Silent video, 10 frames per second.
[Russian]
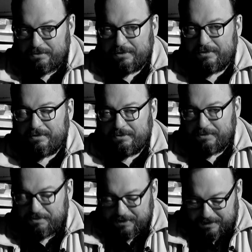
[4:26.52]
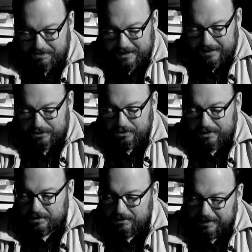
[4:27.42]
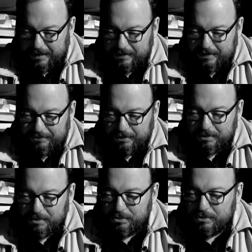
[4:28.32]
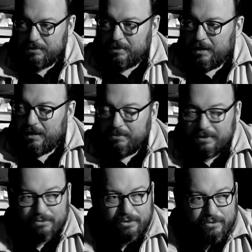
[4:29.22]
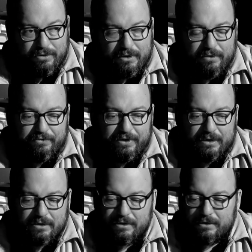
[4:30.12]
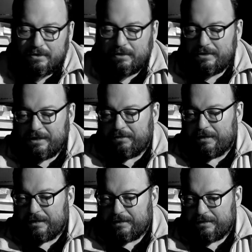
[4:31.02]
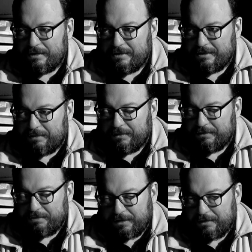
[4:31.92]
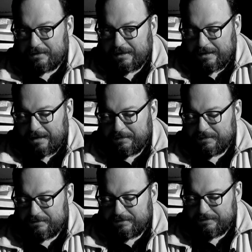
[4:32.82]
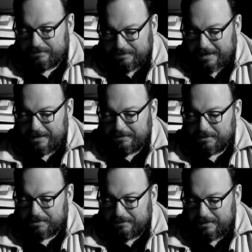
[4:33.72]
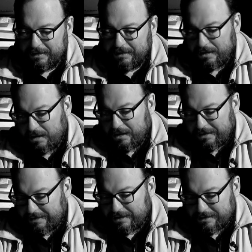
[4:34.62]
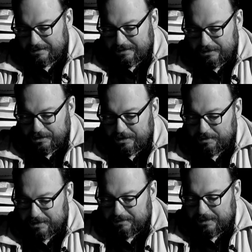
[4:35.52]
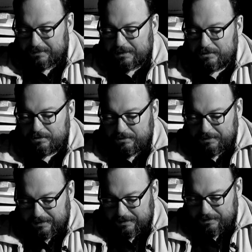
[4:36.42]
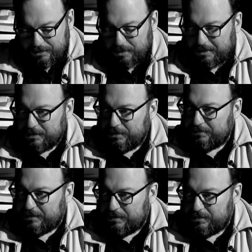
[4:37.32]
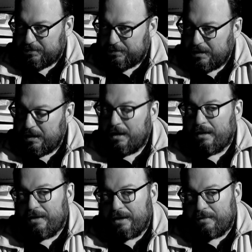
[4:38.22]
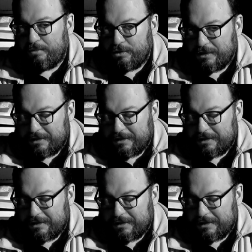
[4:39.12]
э, приказ никаких либеральных реформ не будет, потому что только вынос э, тела этой системы вперед ногами в правильном направлении является решением проблемы. И то, что Дмитрий Анатольевич не пошел на второй срок, э, пусть